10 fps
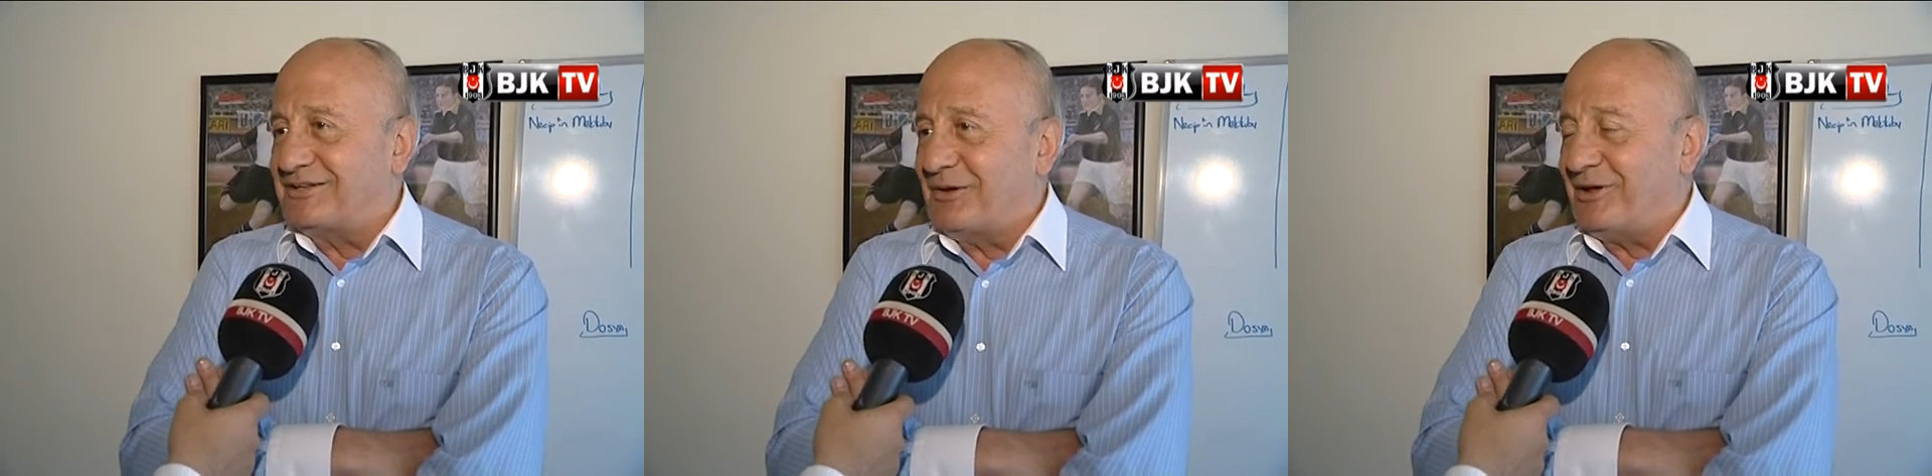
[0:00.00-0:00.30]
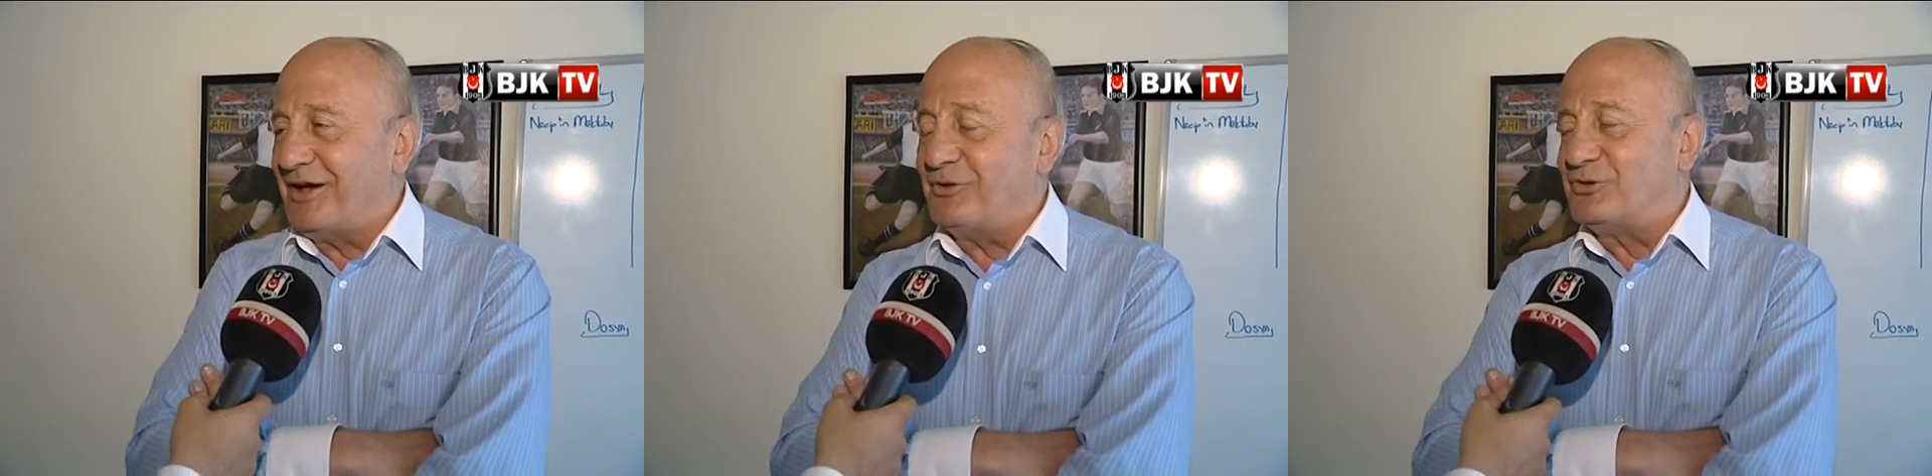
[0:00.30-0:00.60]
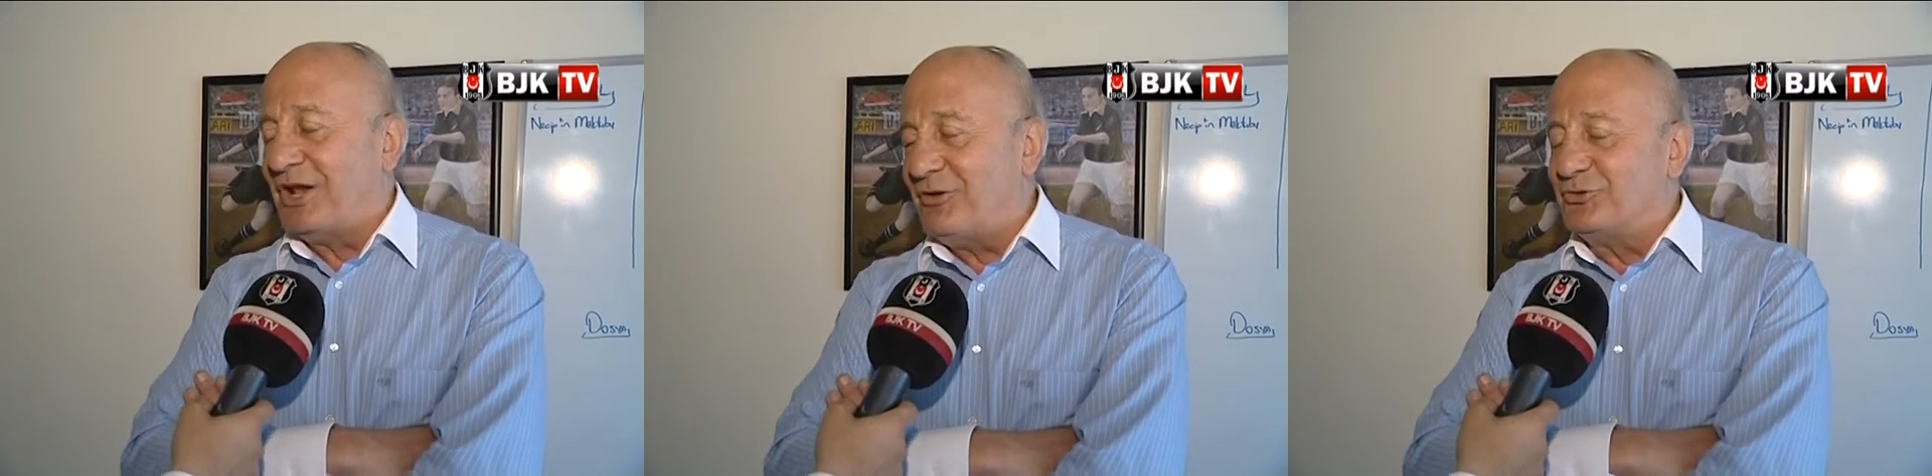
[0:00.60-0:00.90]
tabii yani
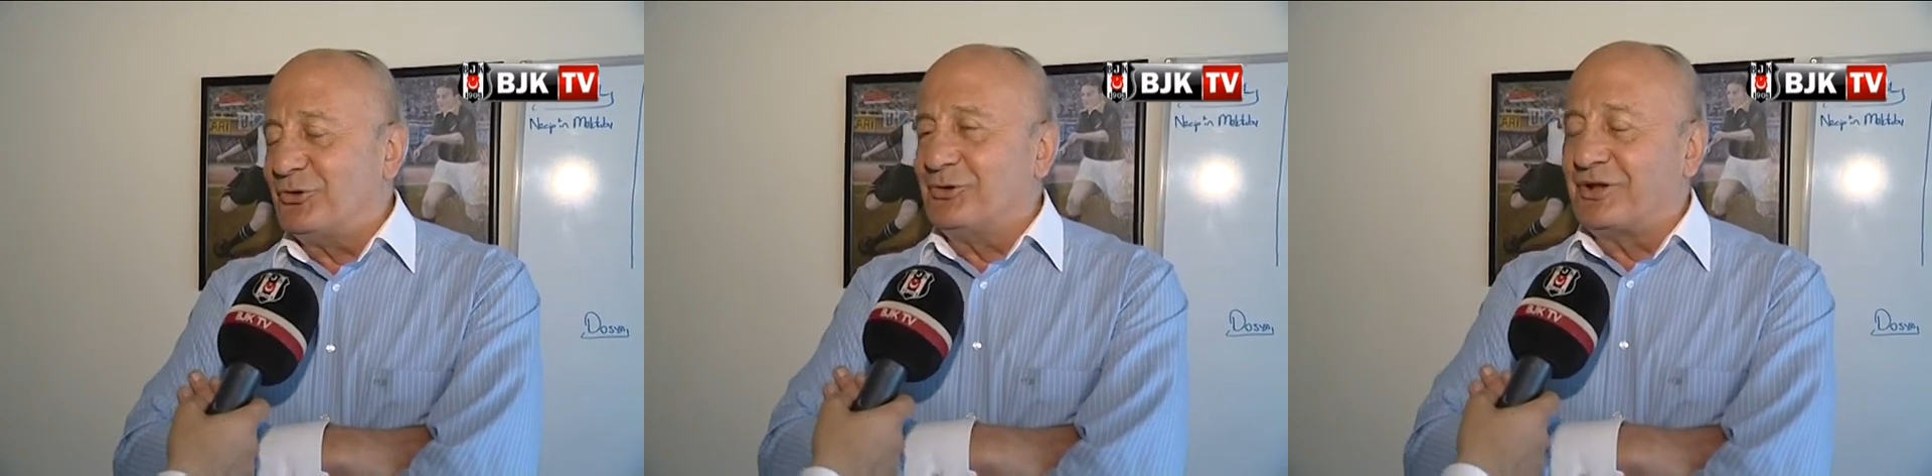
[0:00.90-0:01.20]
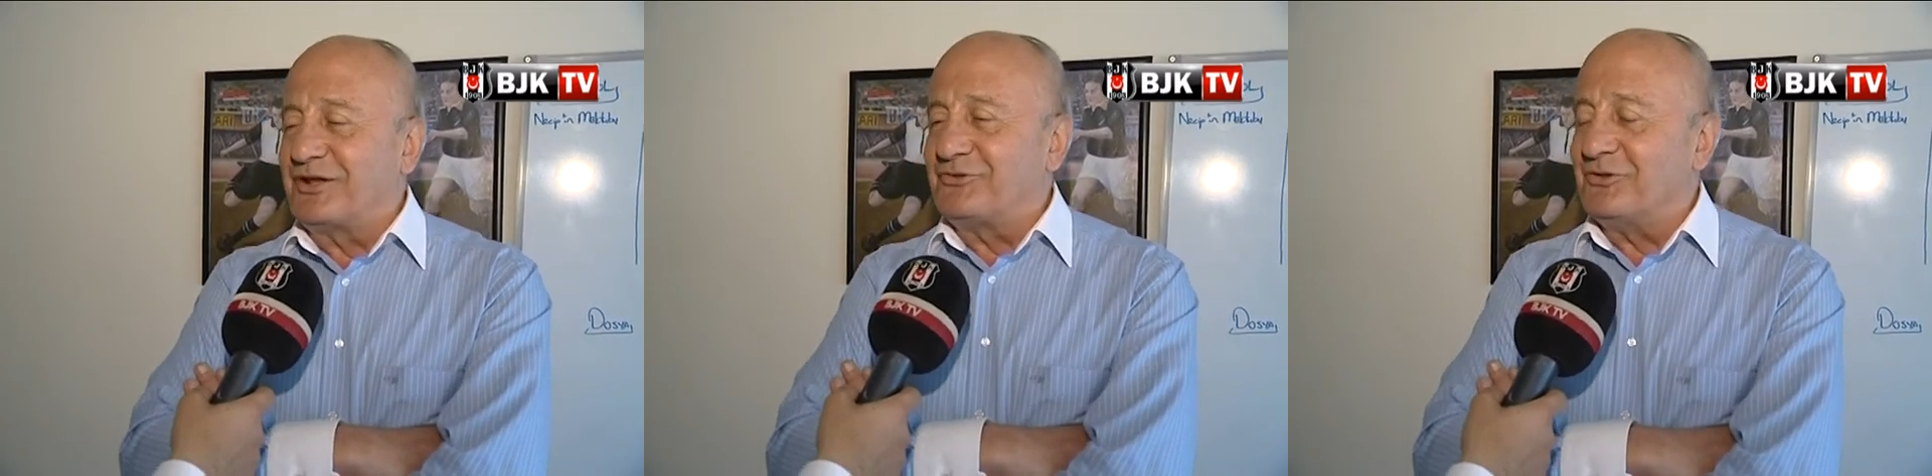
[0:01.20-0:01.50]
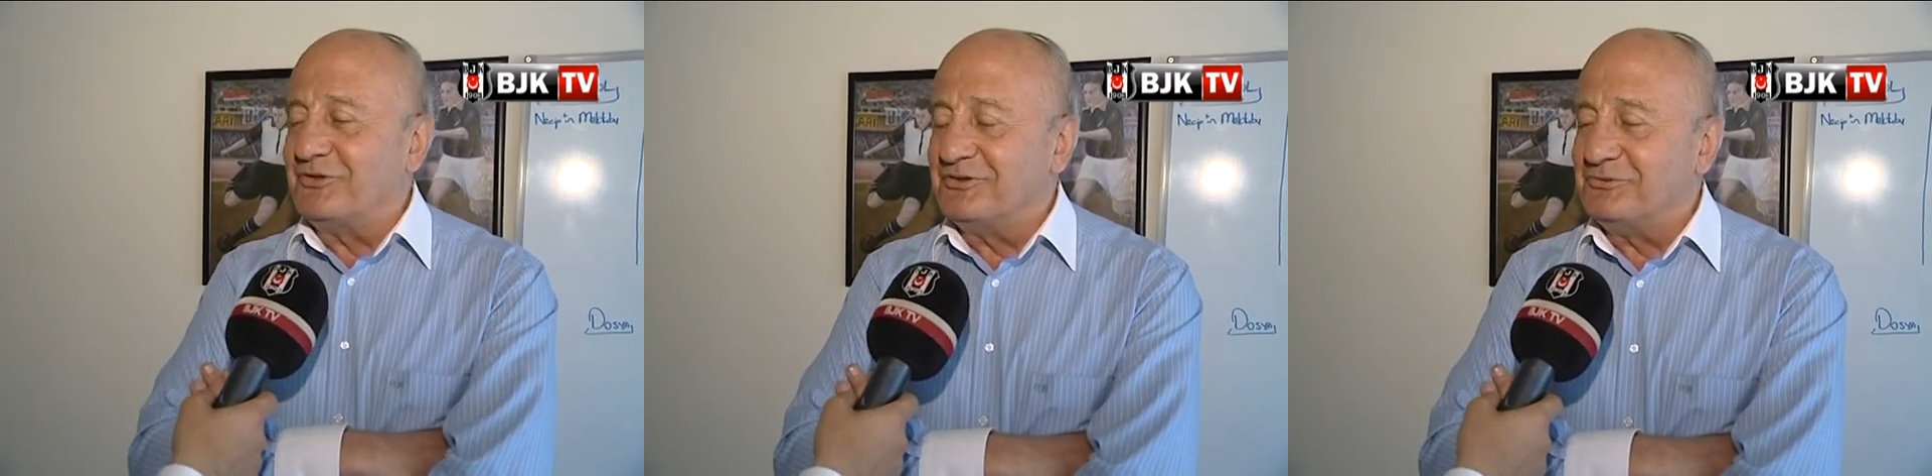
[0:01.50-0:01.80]
televizyon olarak
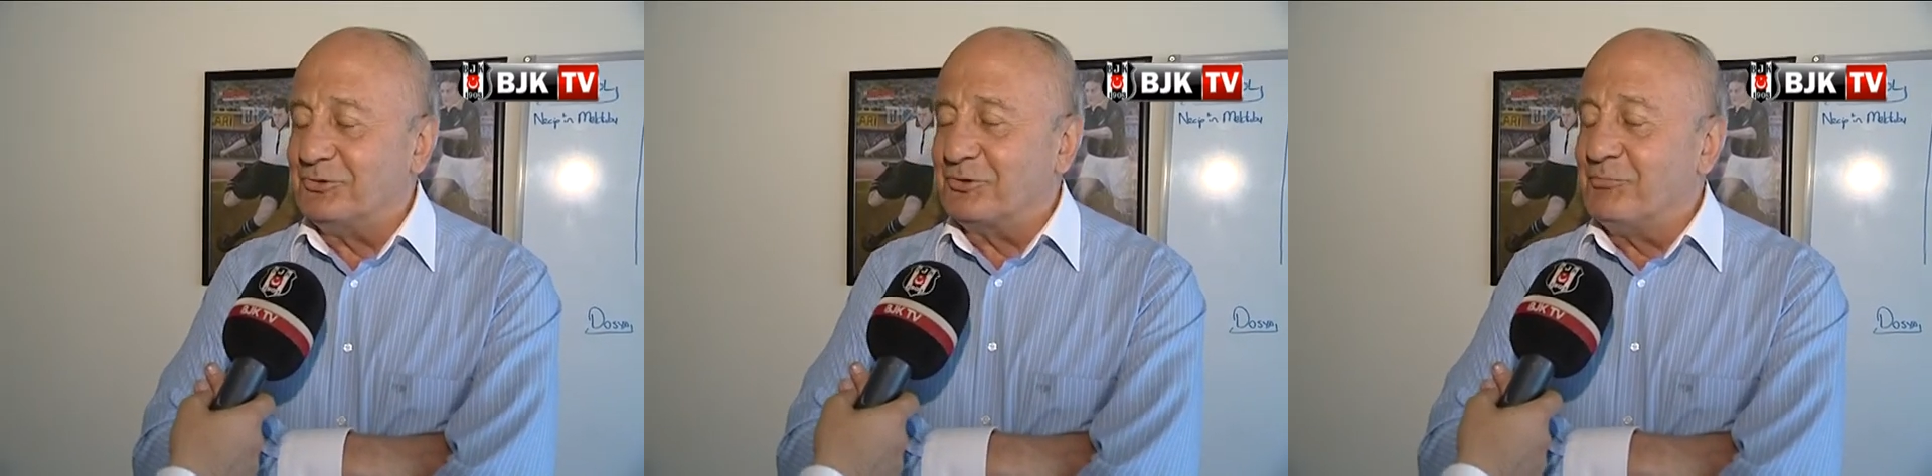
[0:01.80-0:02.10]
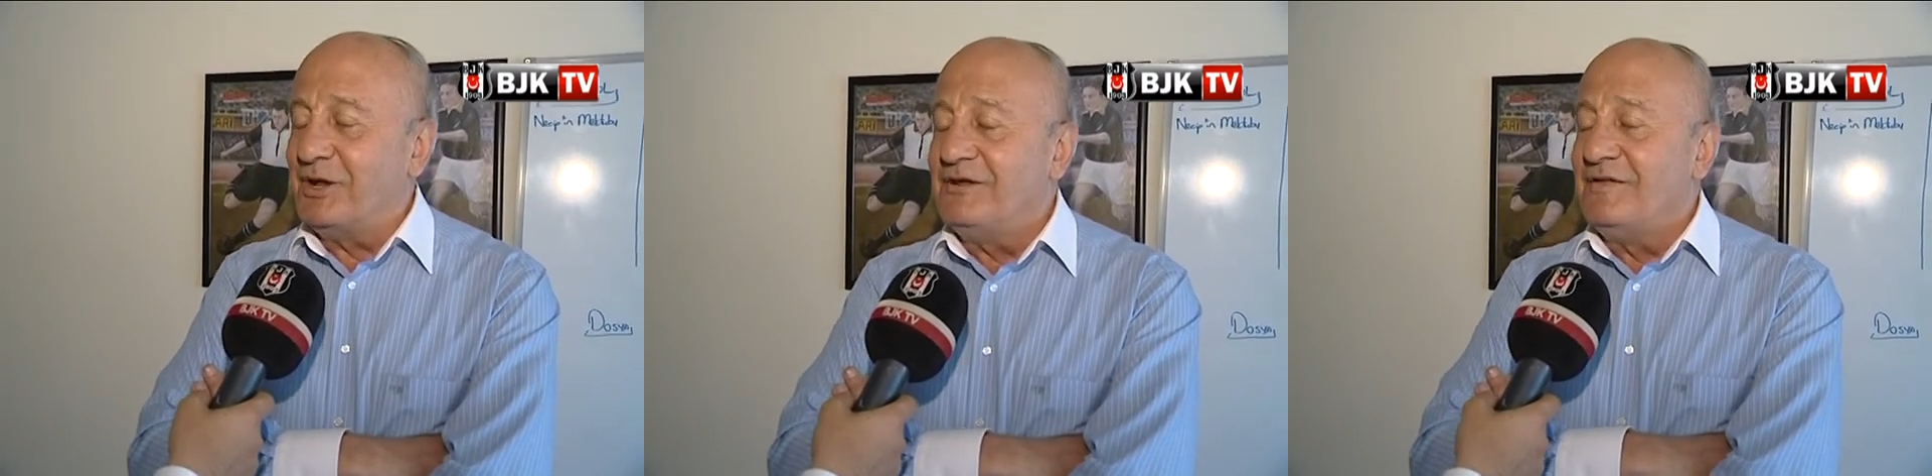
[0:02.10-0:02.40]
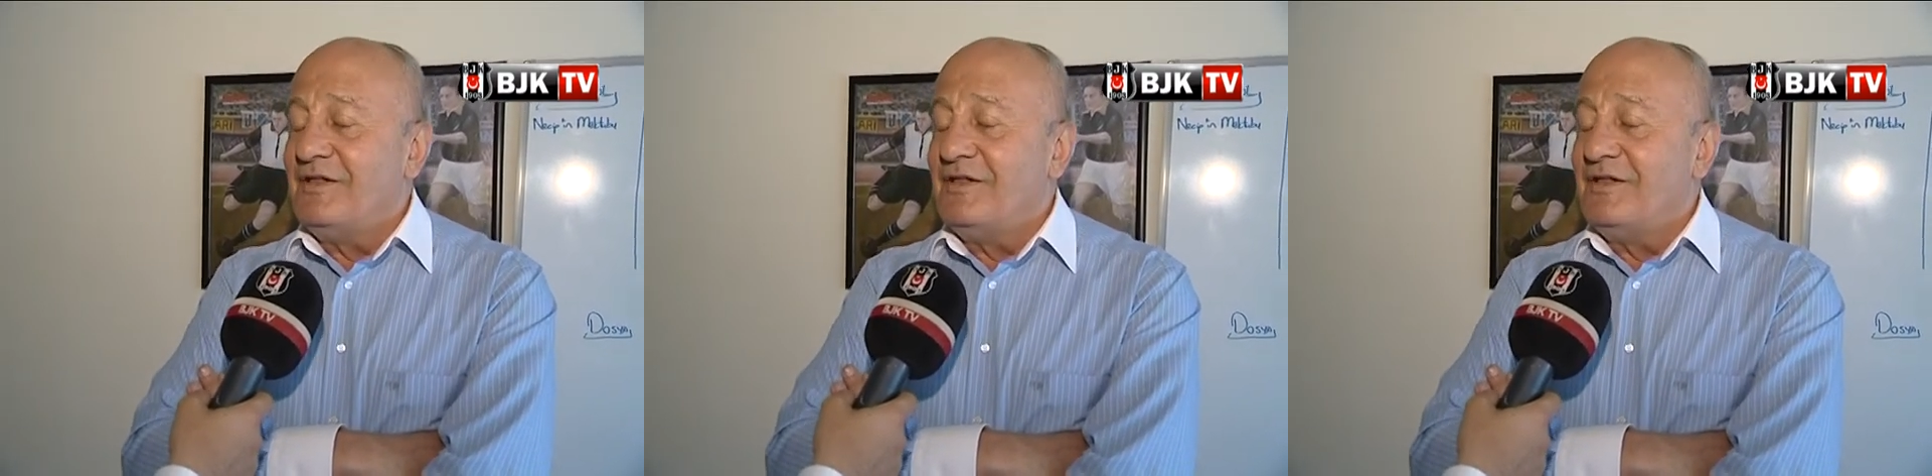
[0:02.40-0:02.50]
diyorum ben.